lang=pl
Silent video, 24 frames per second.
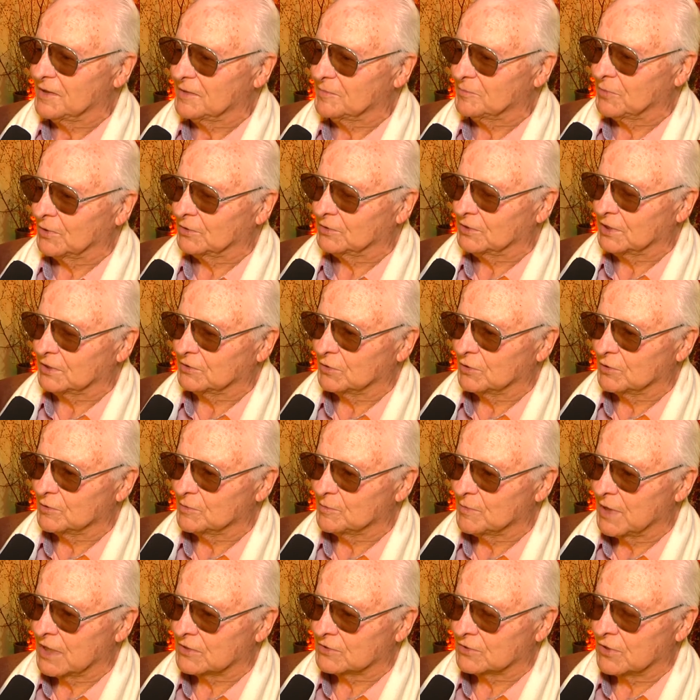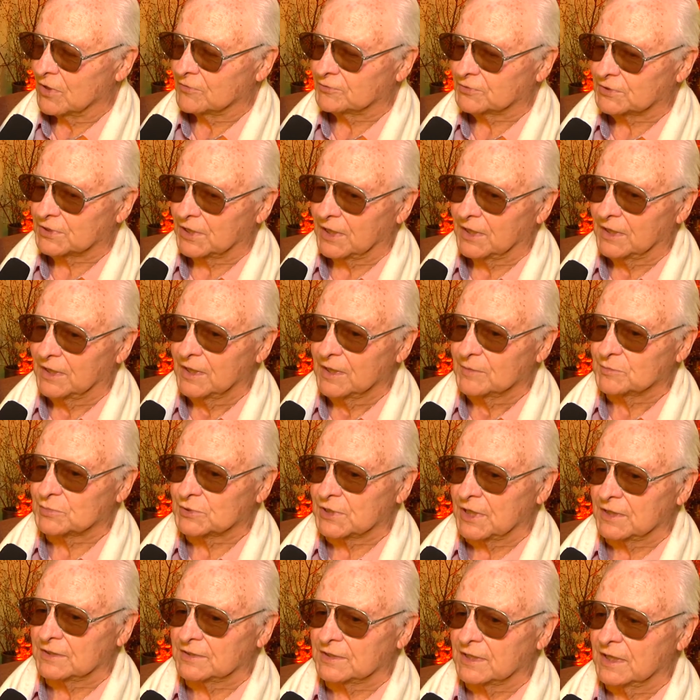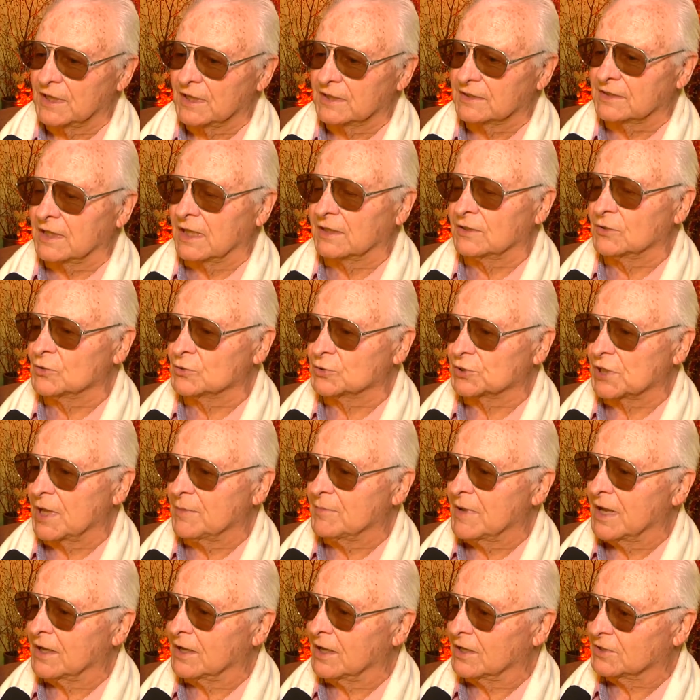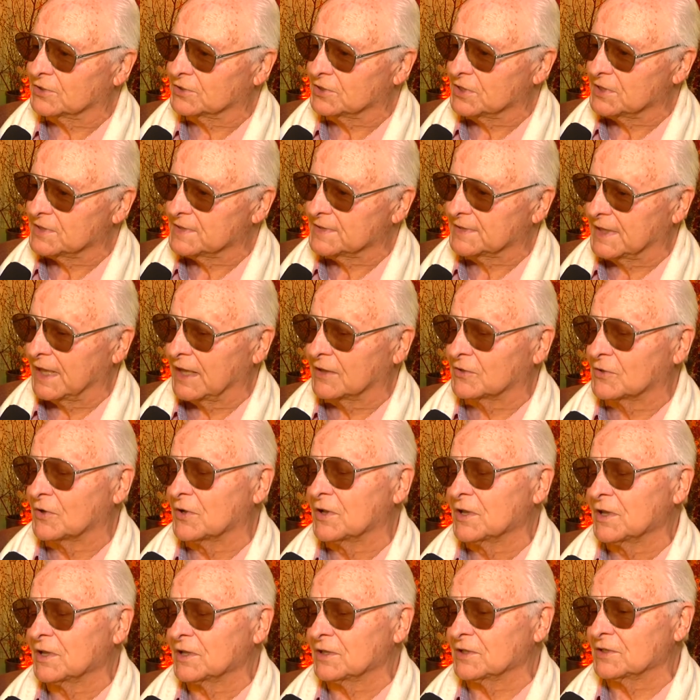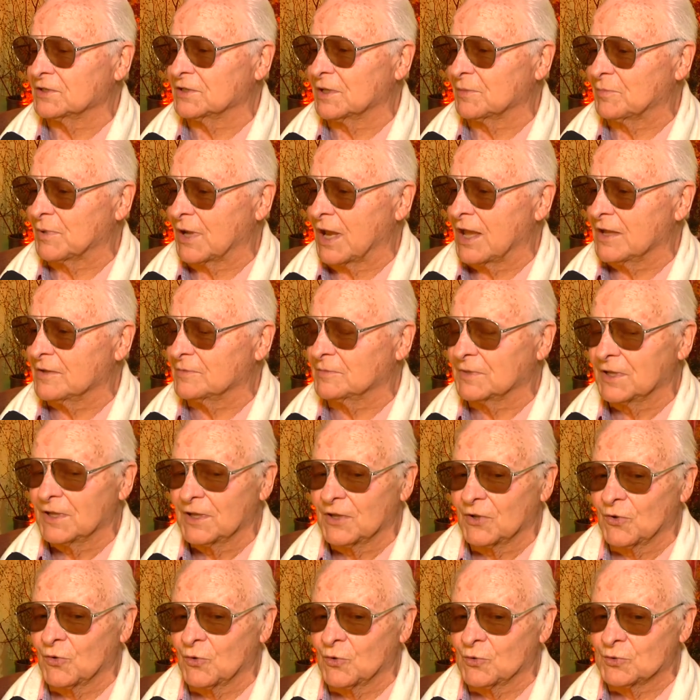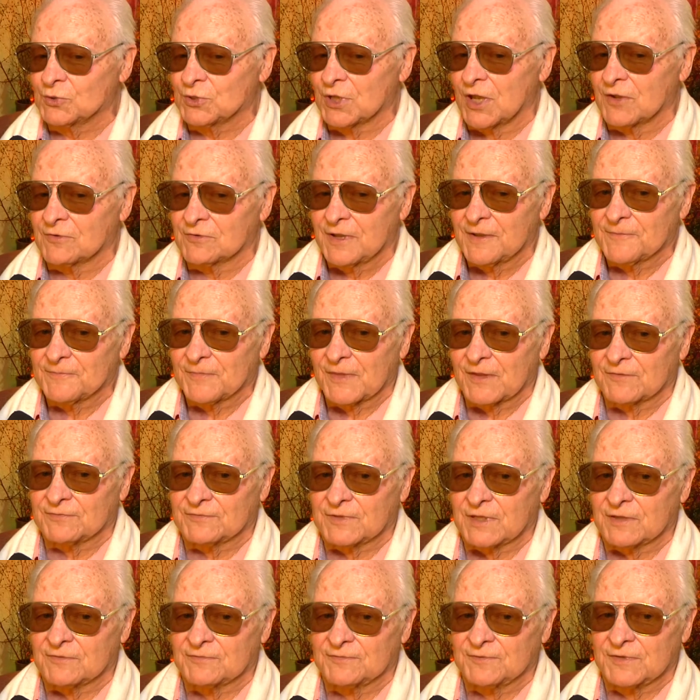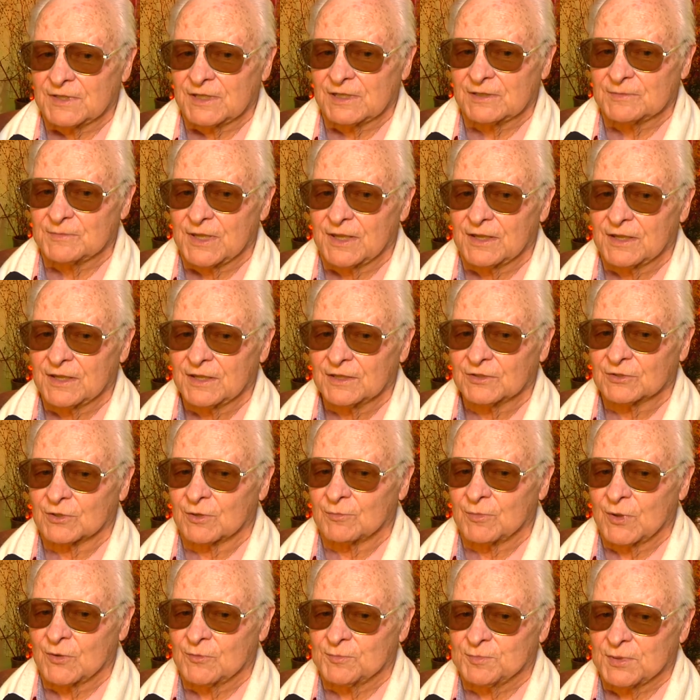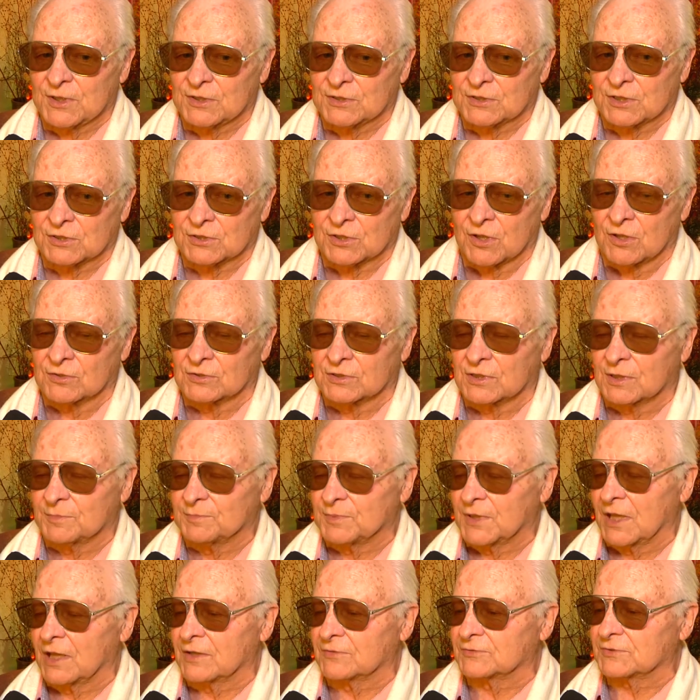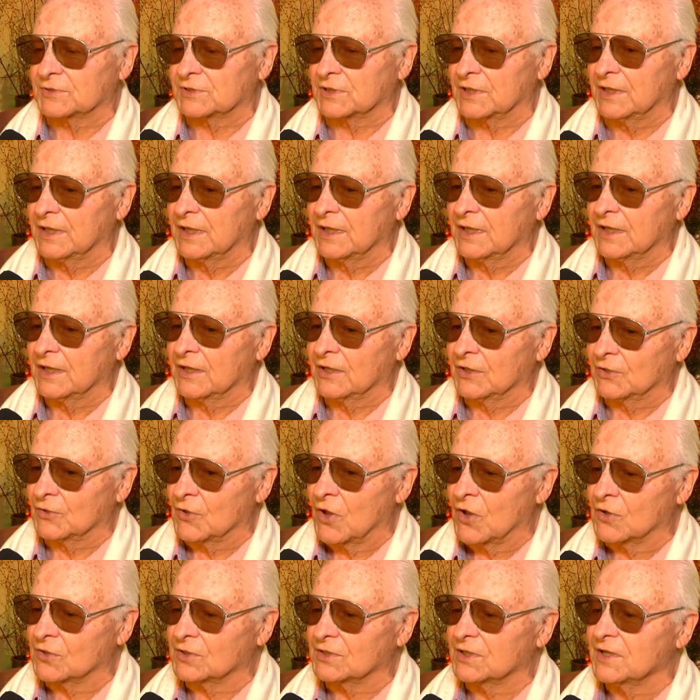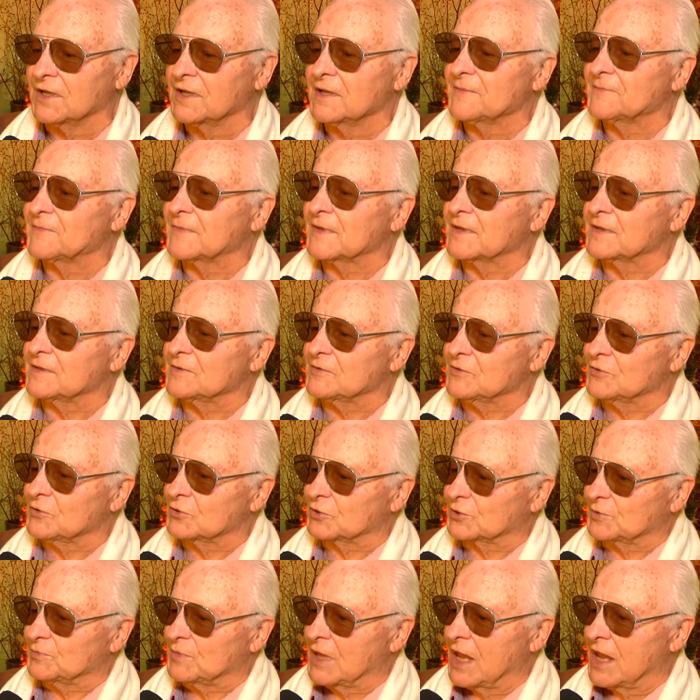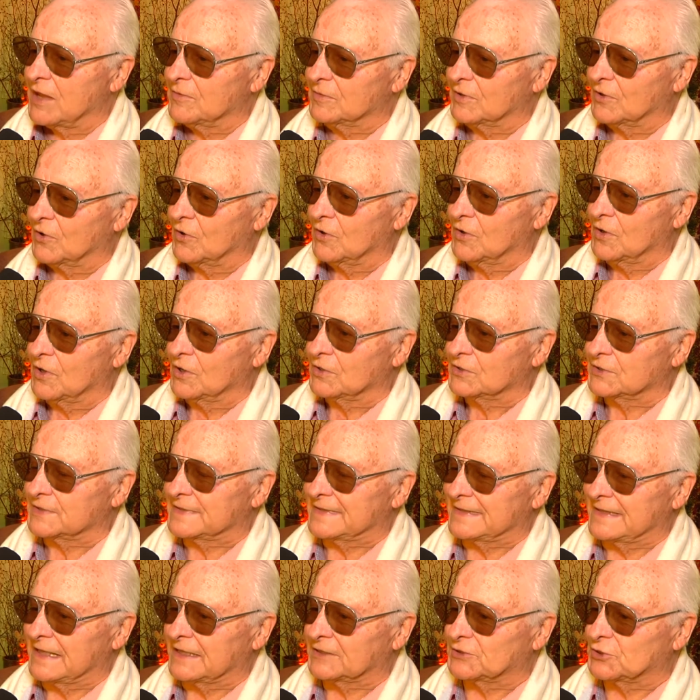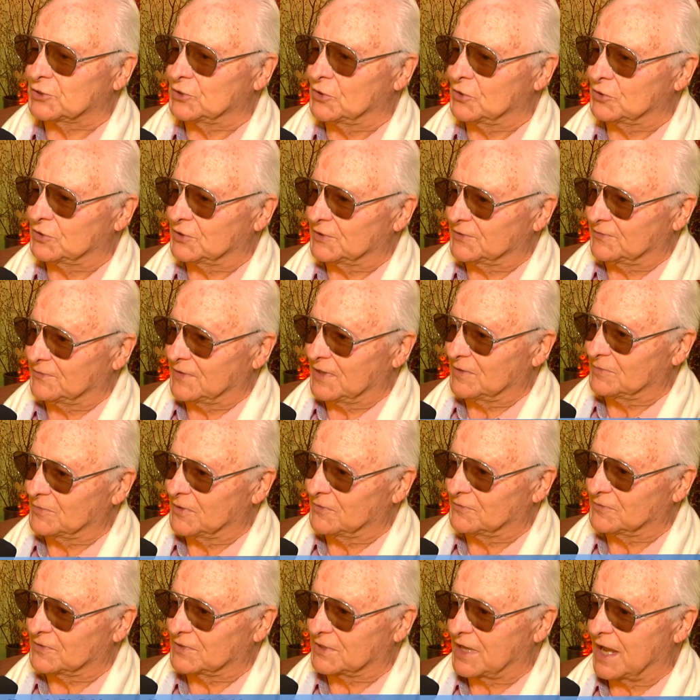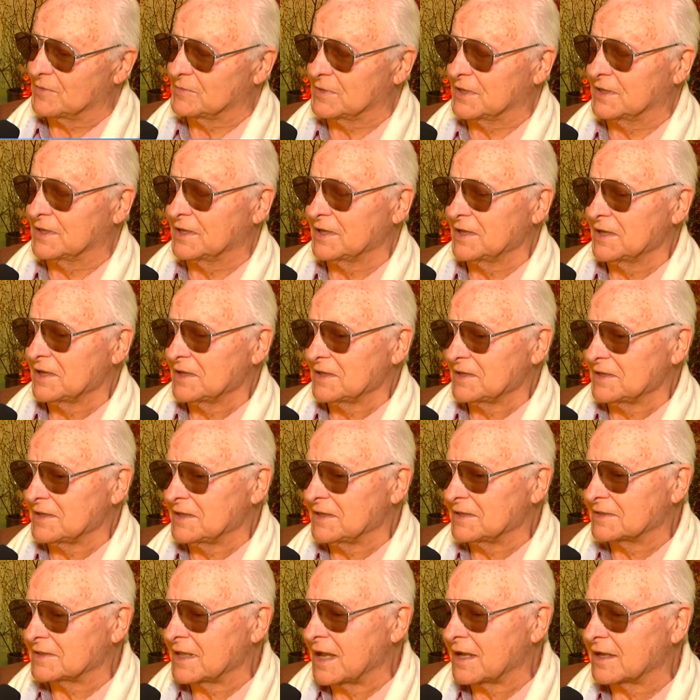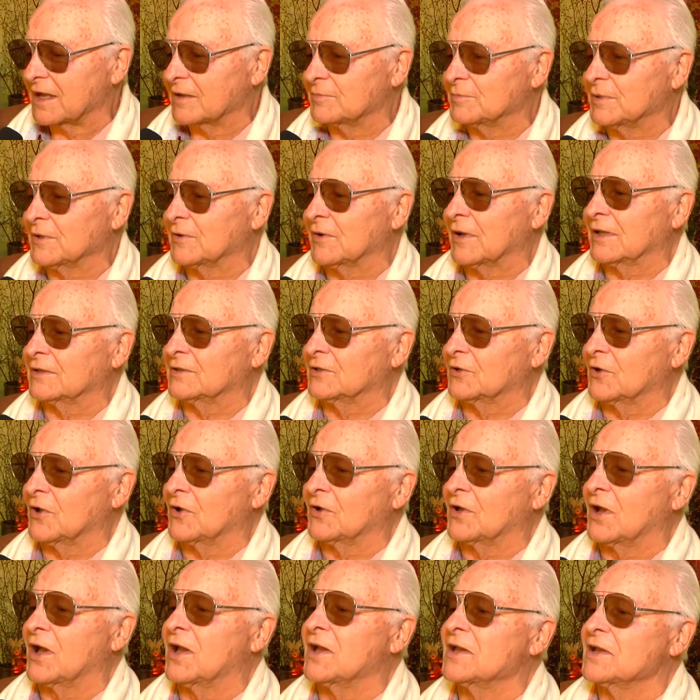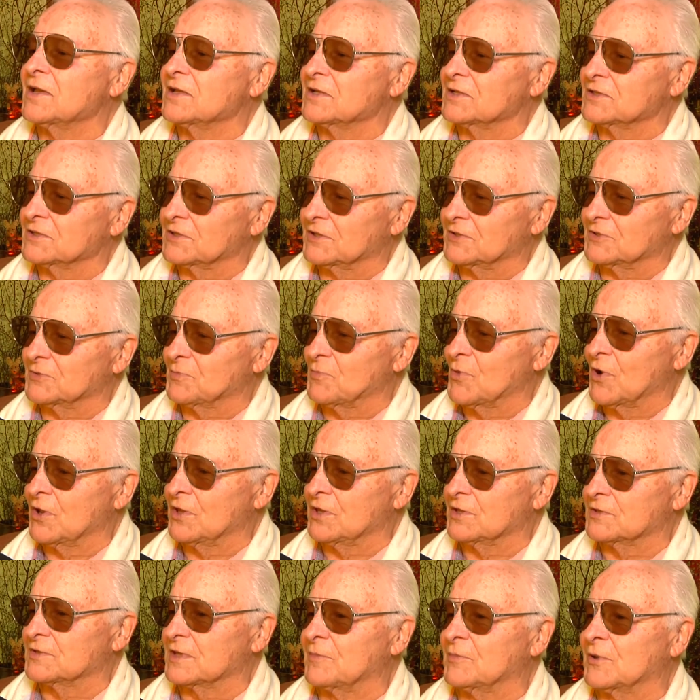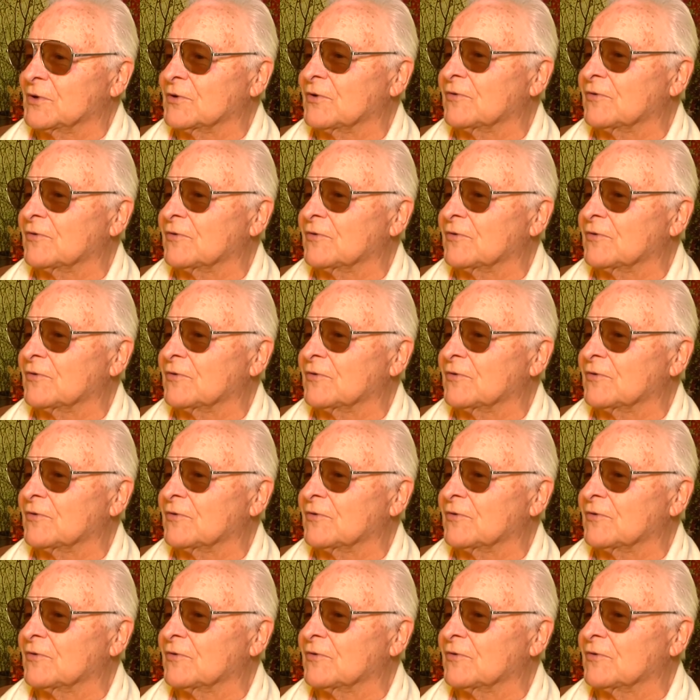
pod tytułem Mazowsze przez Tadeusza Makarczyńskiego, gdzie brałem udział w tym filmie. To był 51 rok. Już miałem styczność z filmowcami i taka była droga moje zamieszkania